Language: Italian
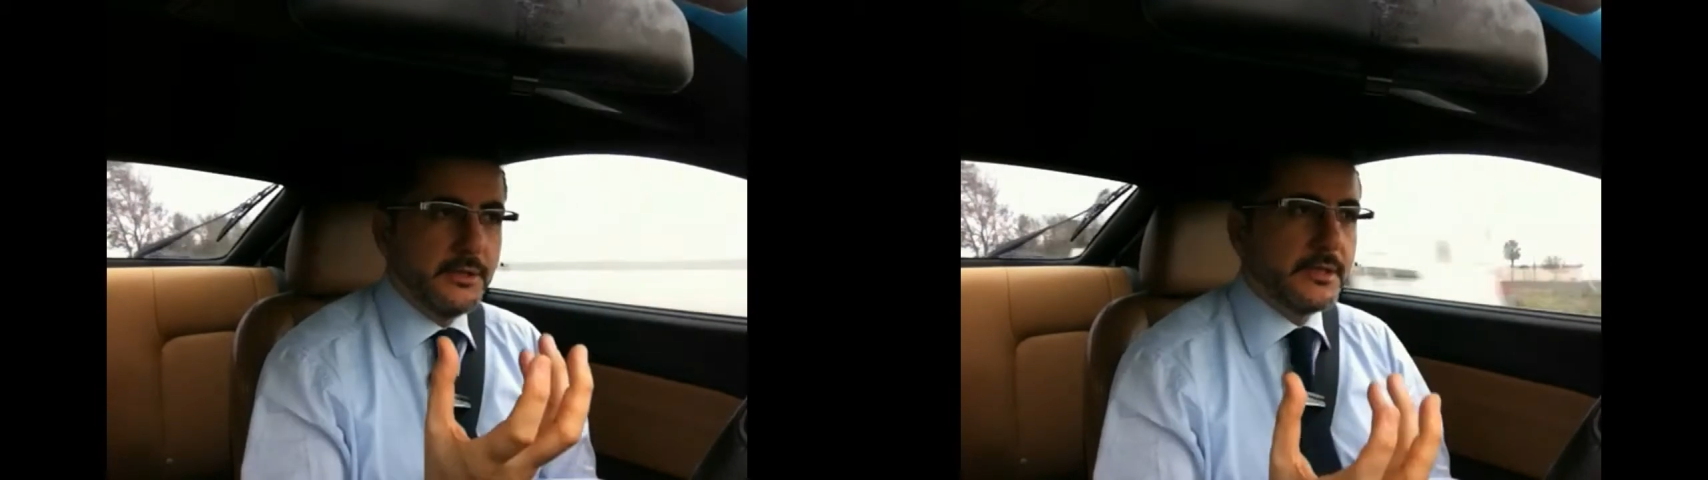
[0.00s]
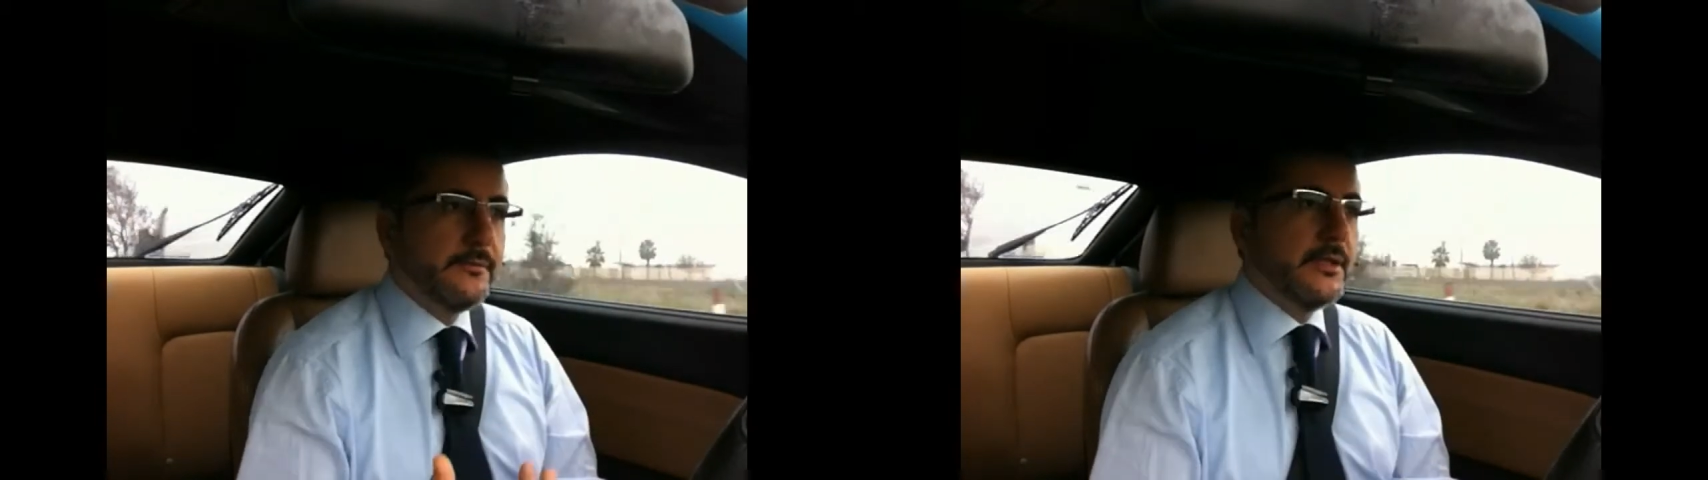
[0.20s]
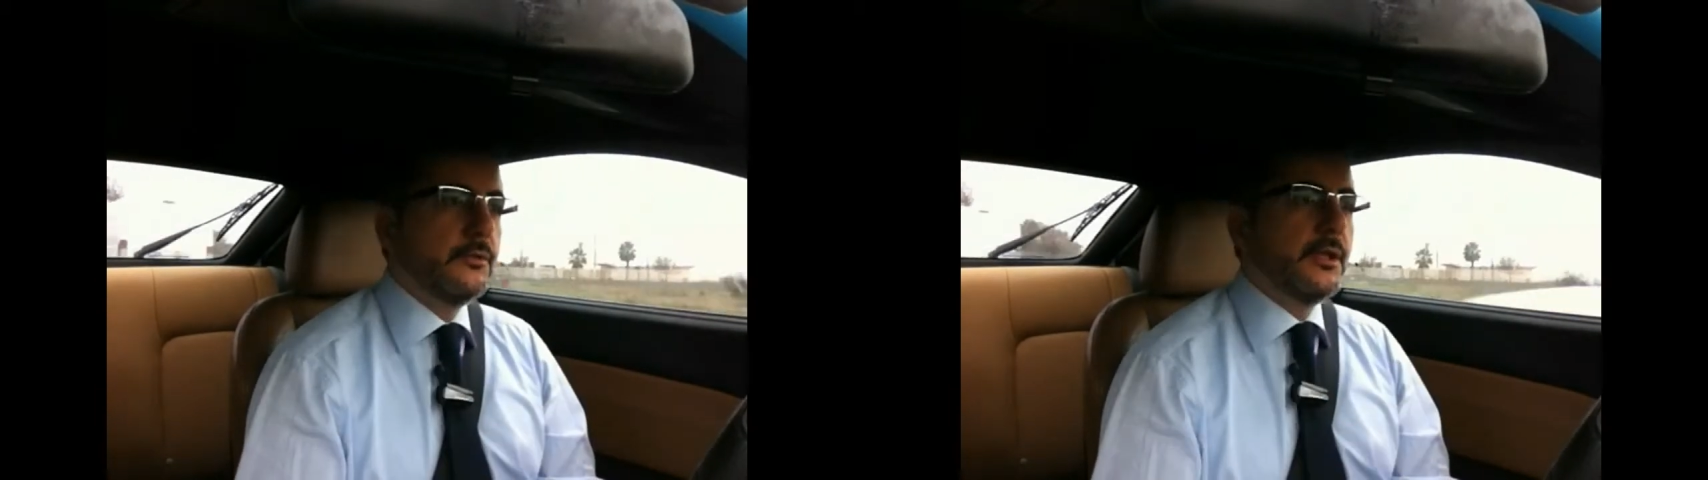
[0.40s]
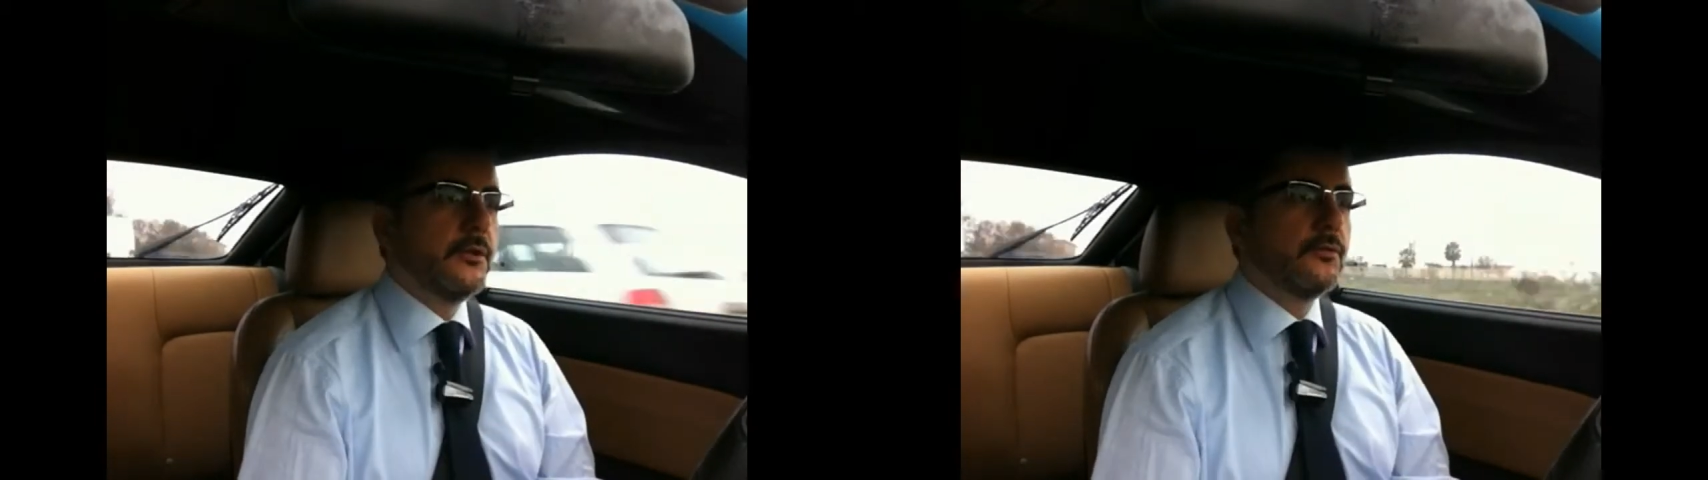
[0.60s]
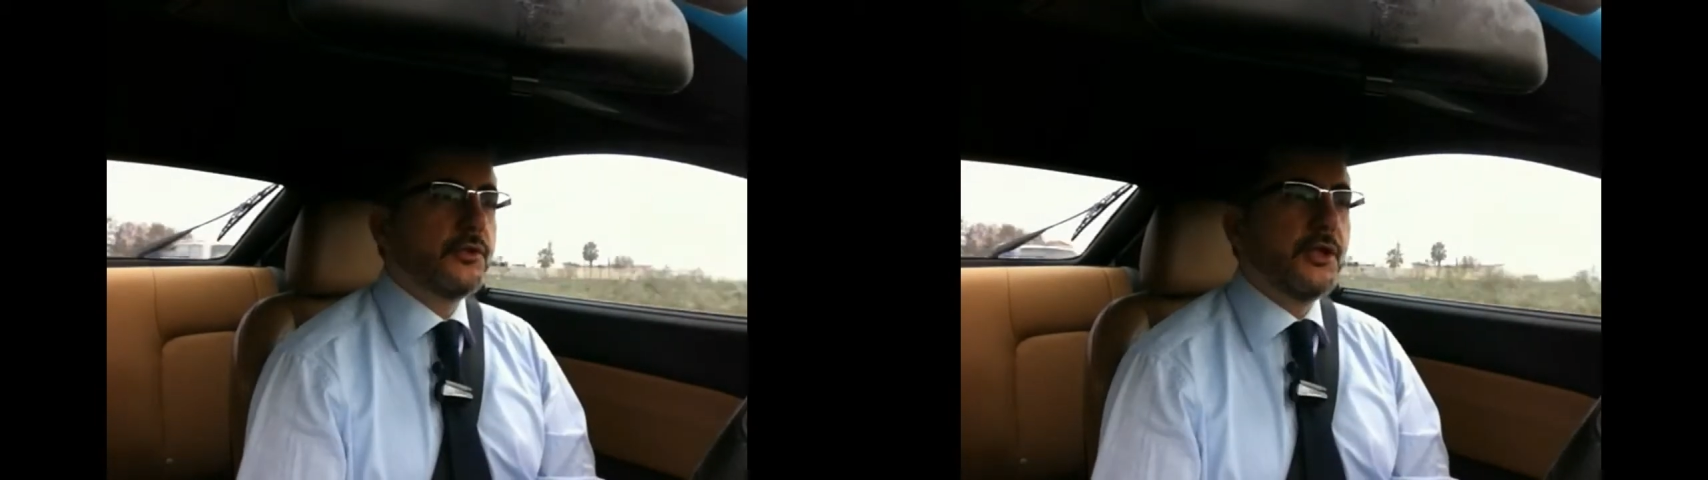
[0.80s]
intervento di
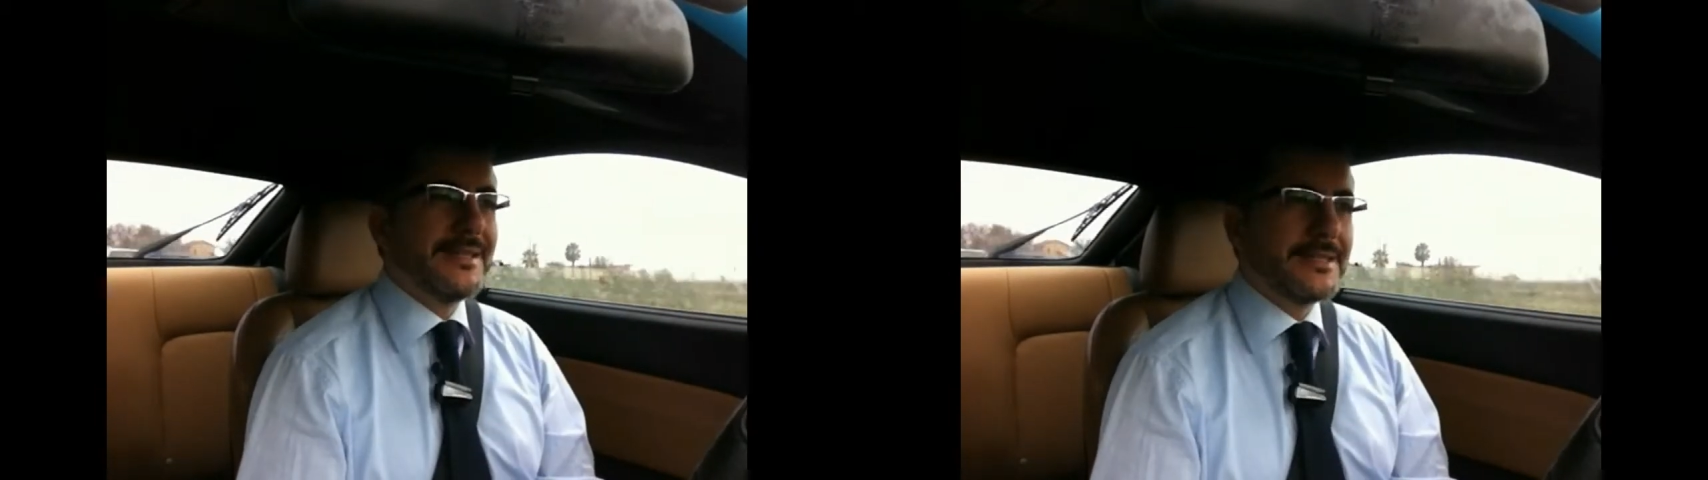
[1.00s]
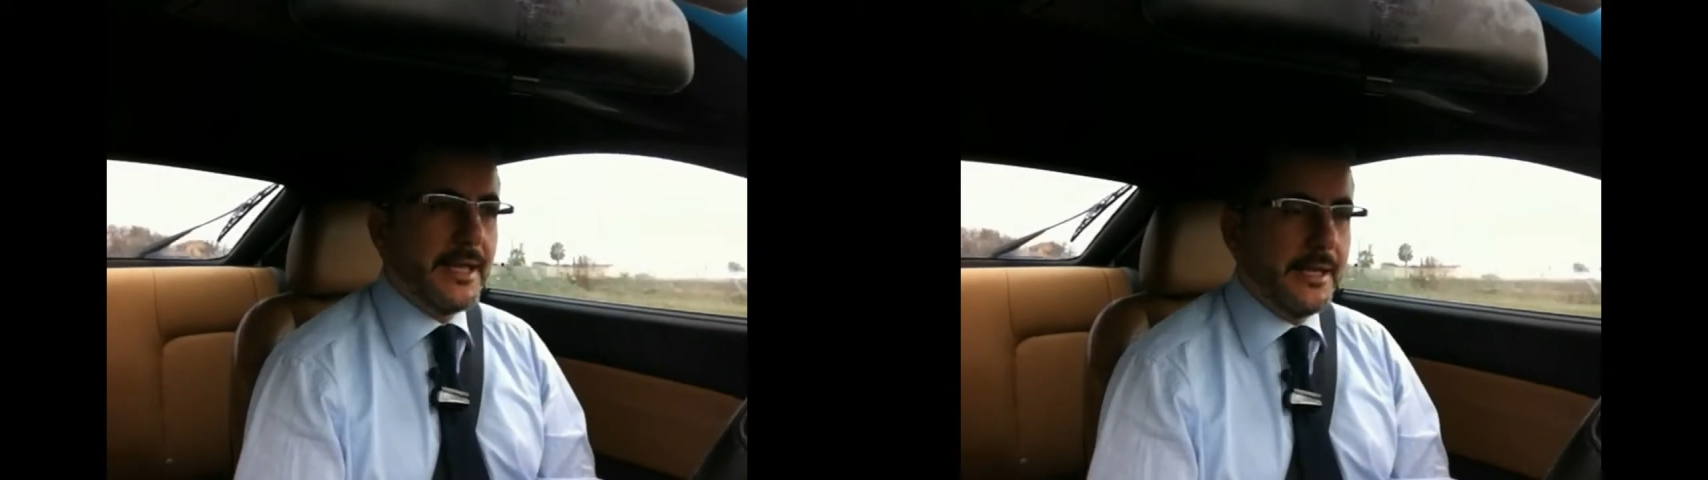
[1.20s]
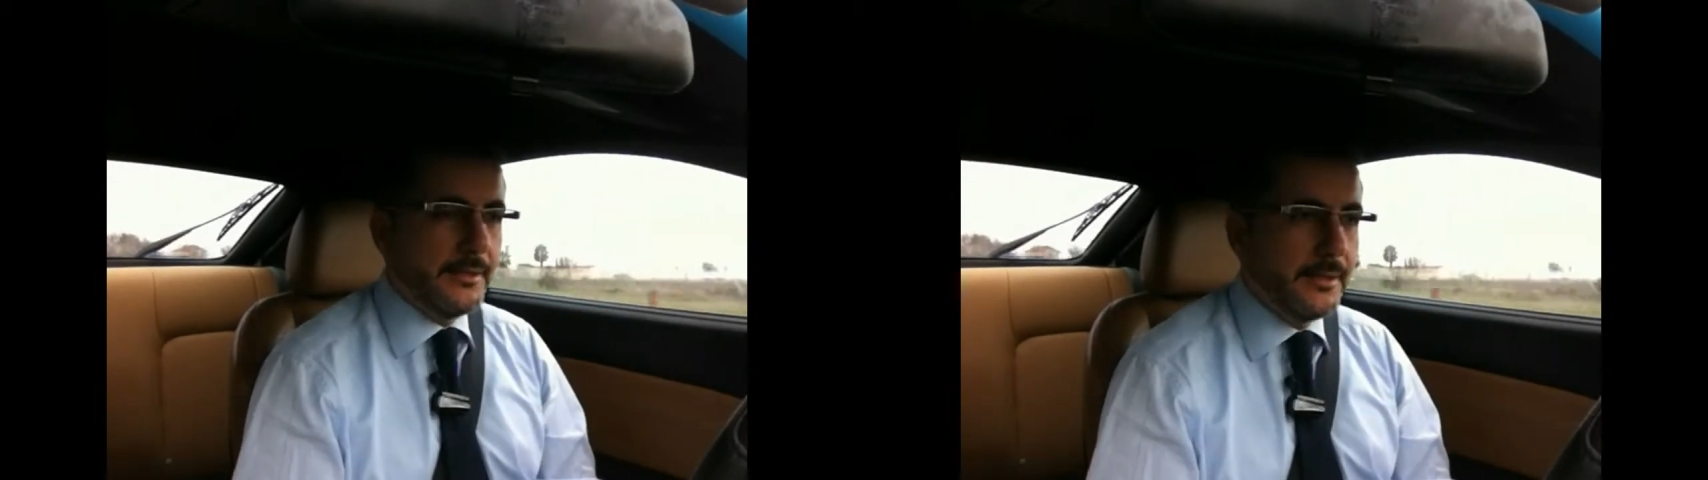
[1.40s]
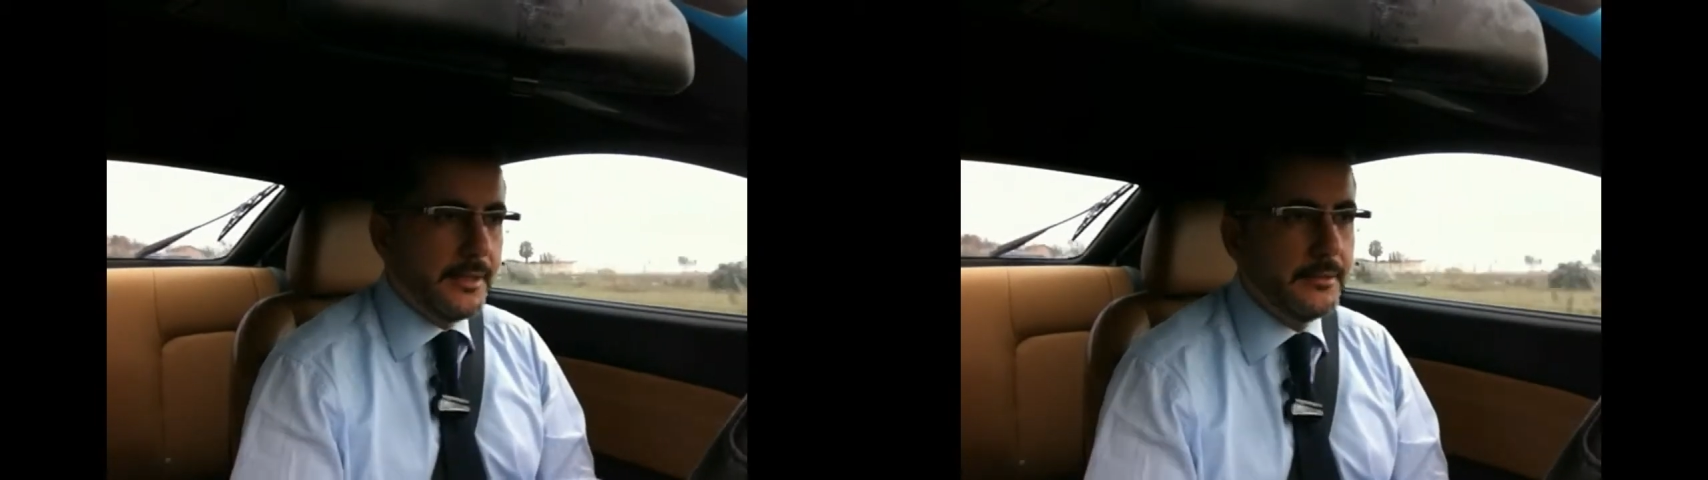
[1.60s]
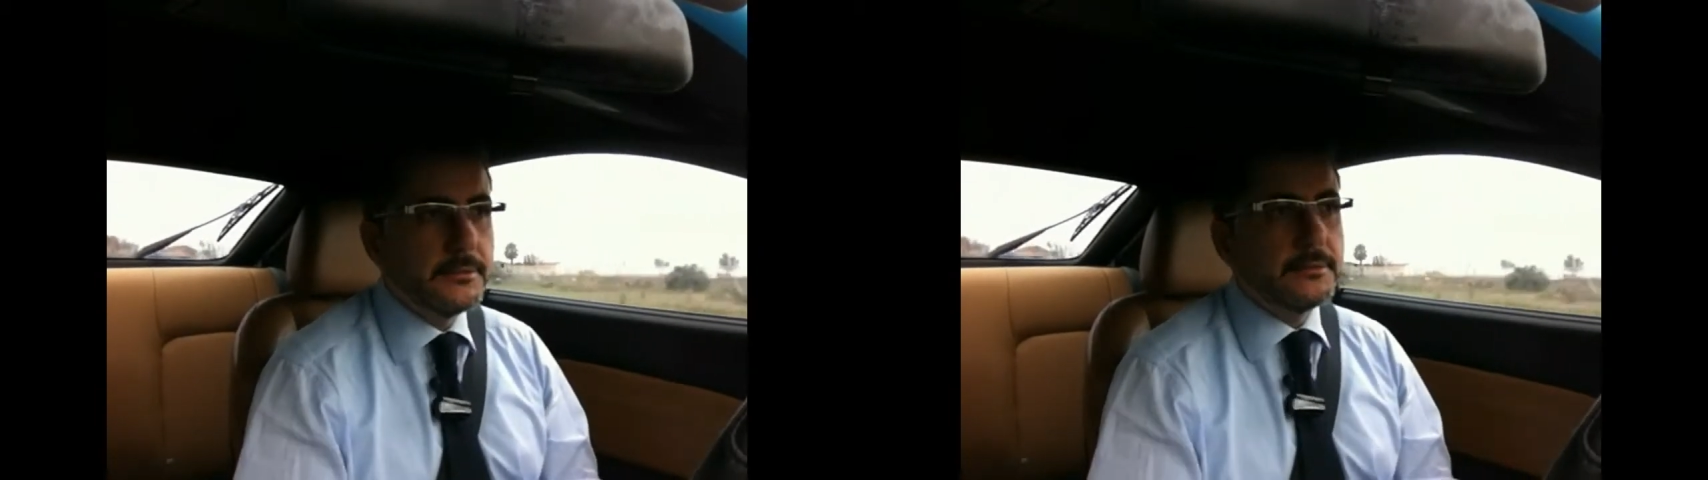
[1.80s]
chirurgia estetica